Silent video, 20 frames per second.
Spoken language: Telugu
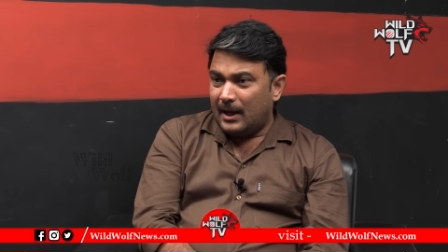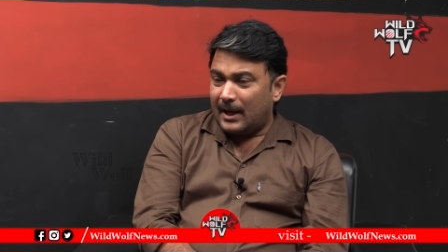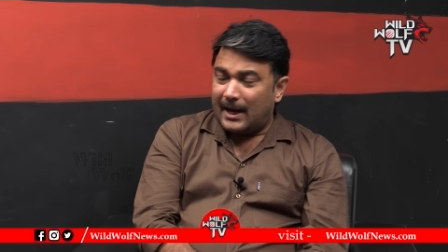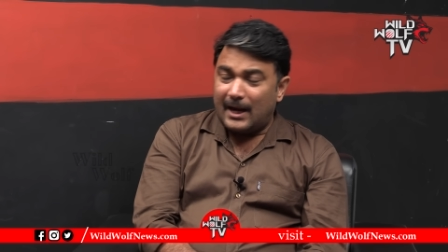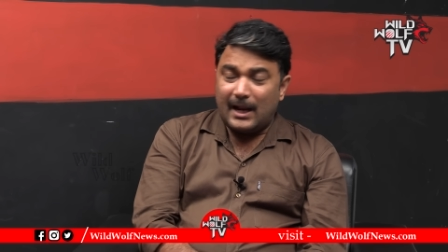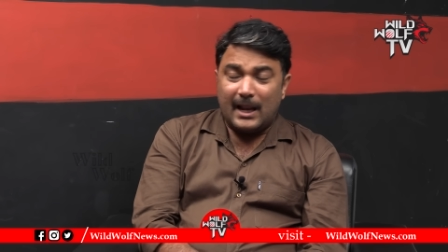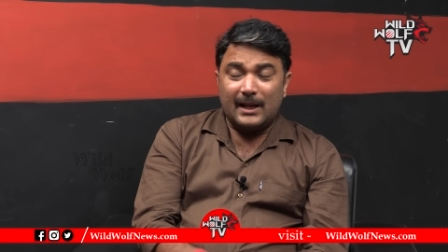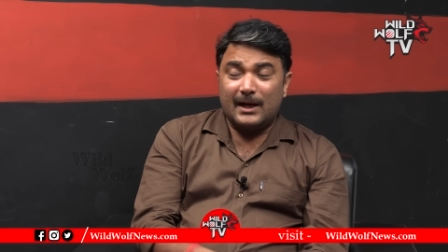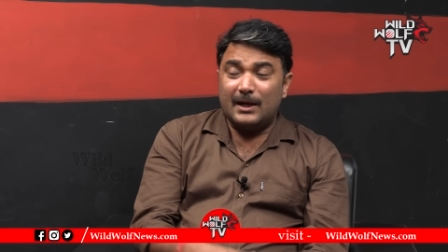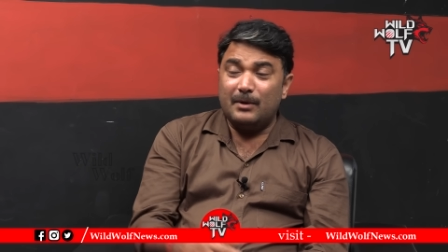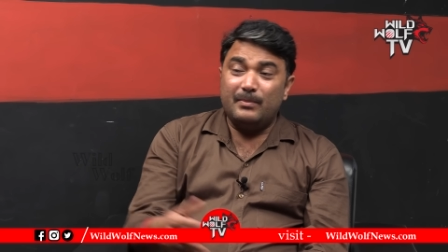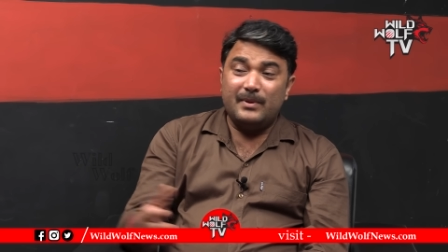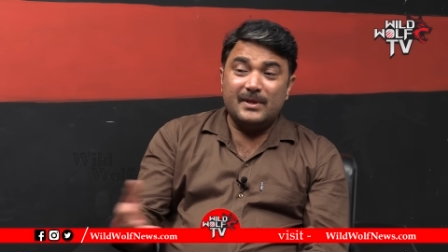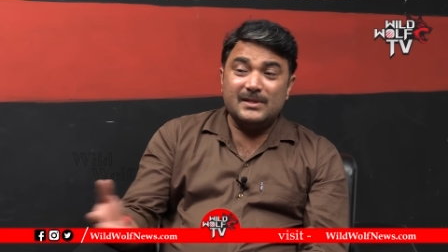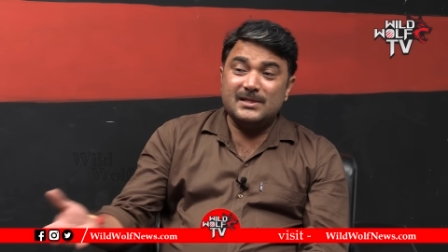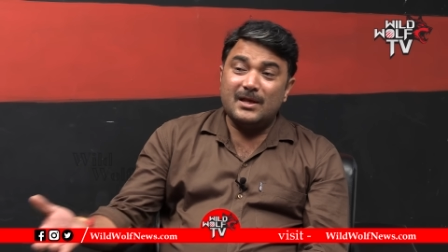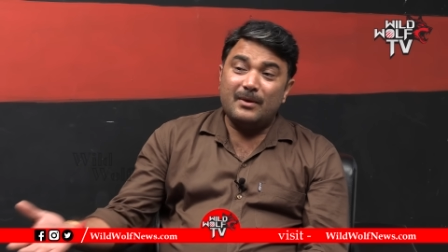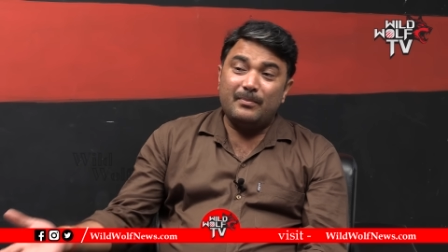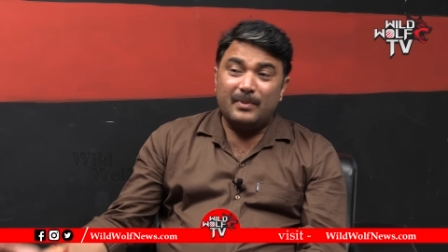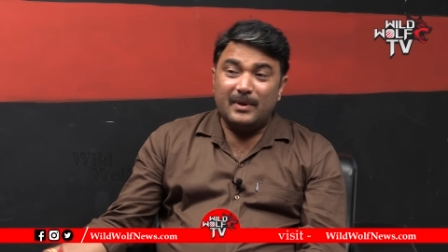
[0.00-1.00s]
కానీ అలాగని
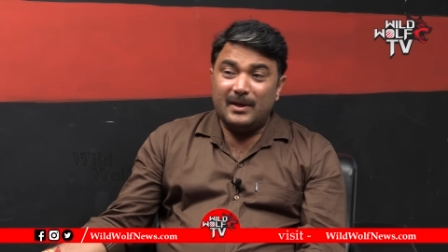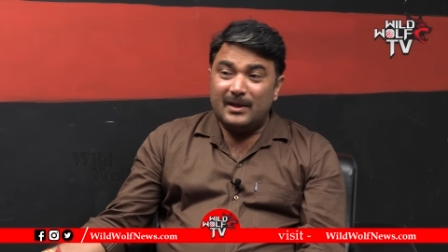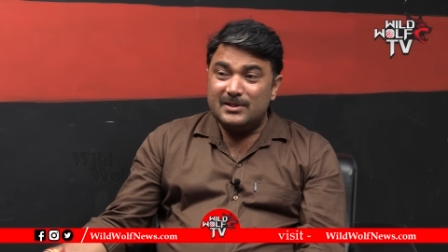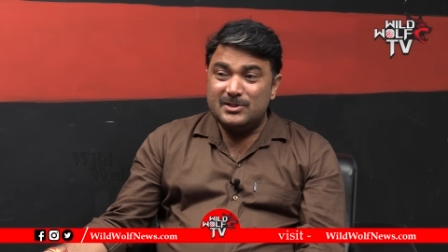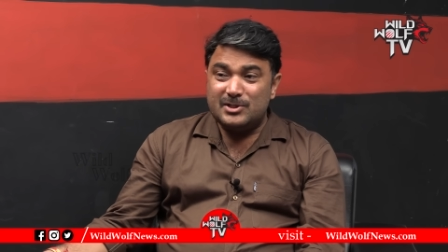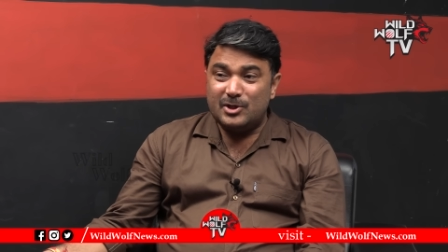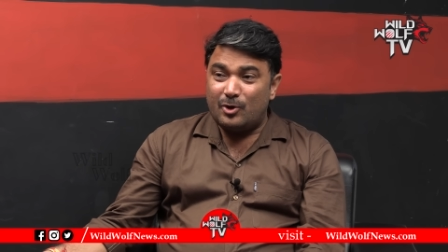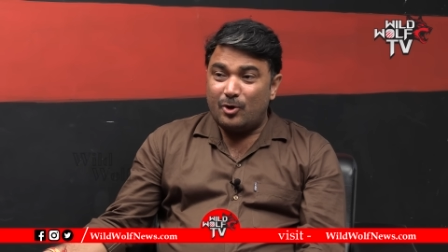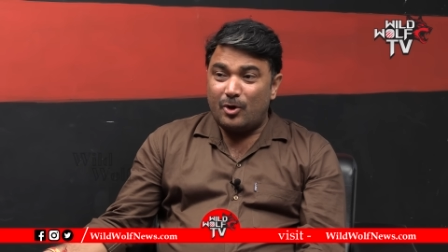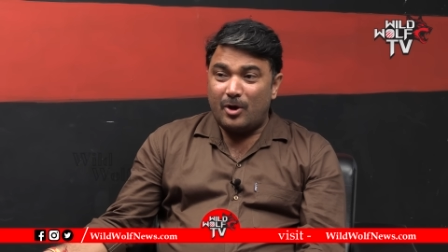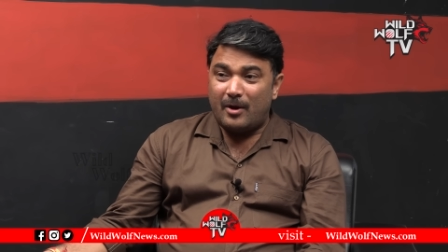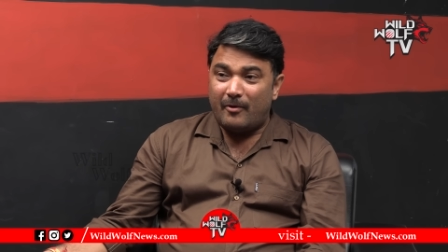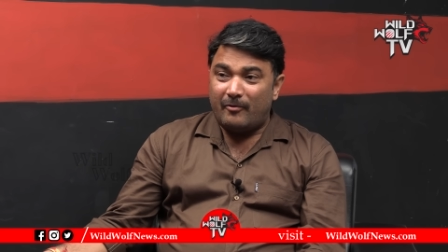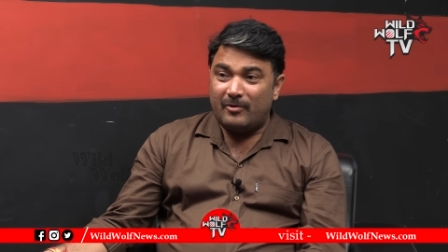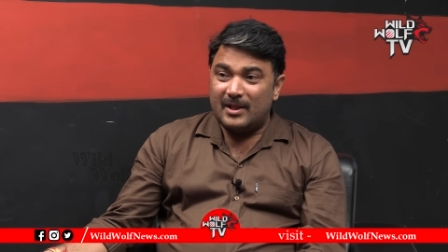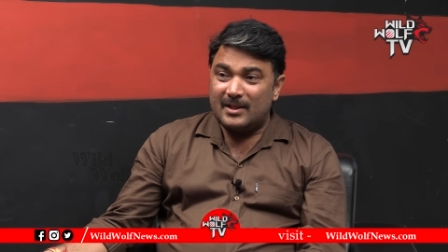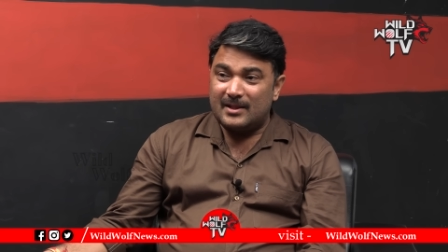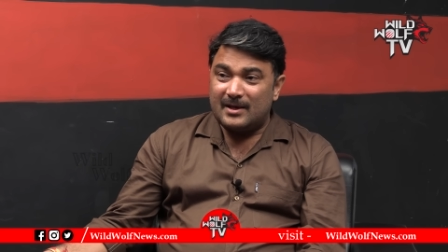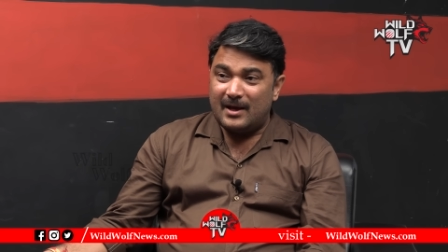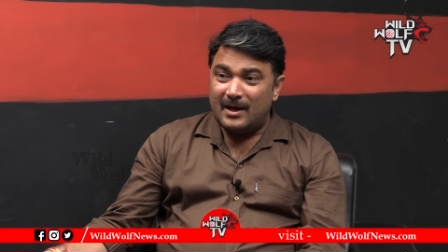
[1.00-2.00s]
బీజేపీ జీరో
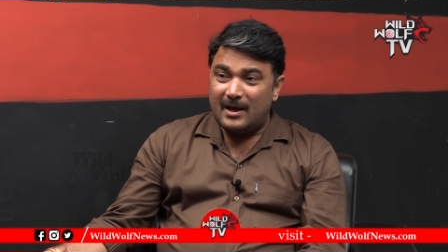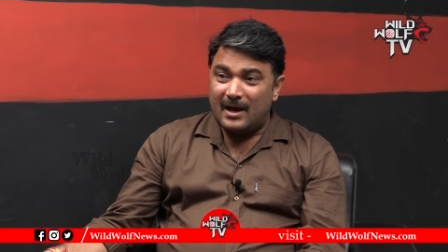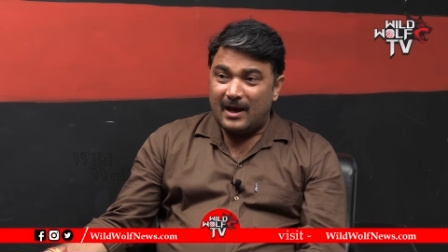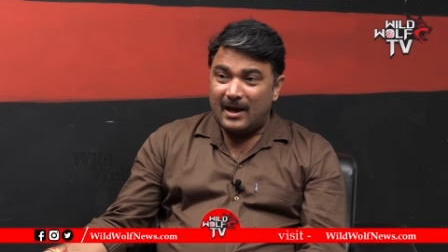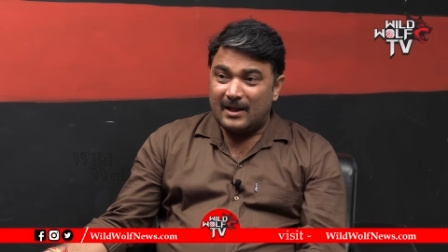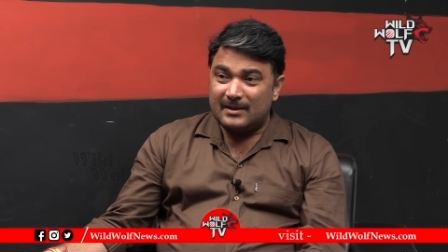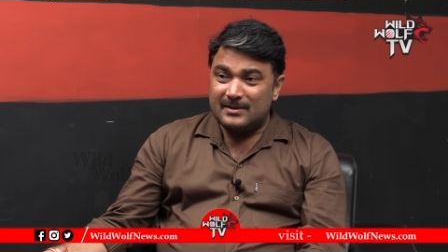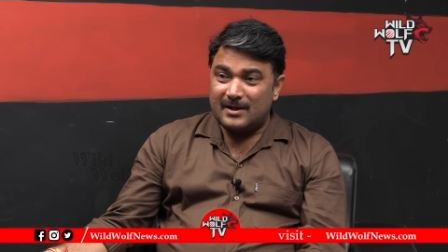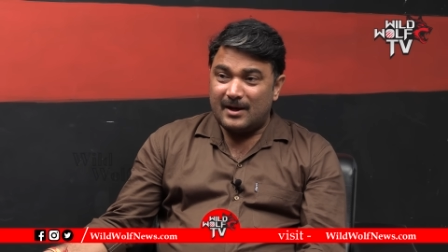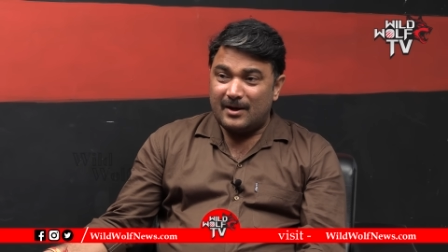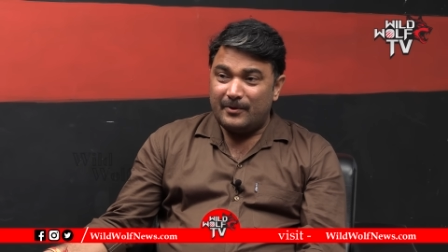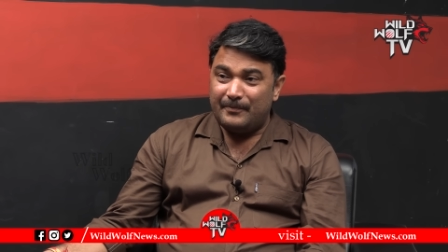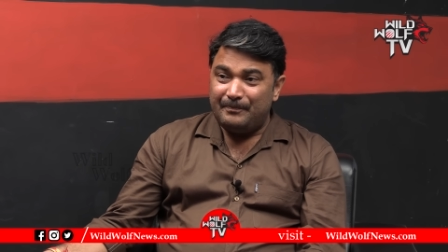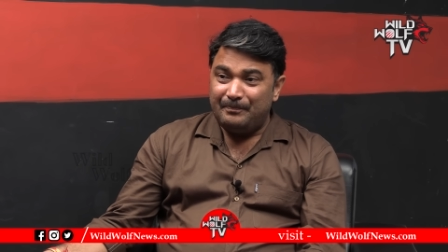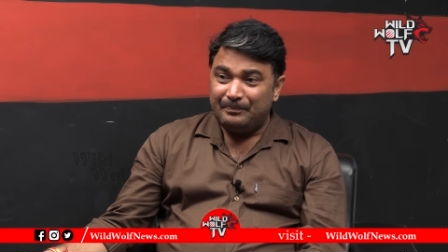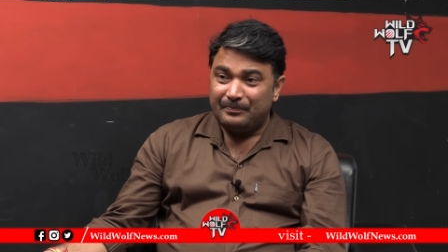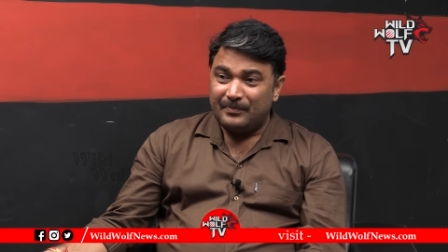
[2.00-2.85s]
అవ్వలేదుగా ఆంధ్రాలో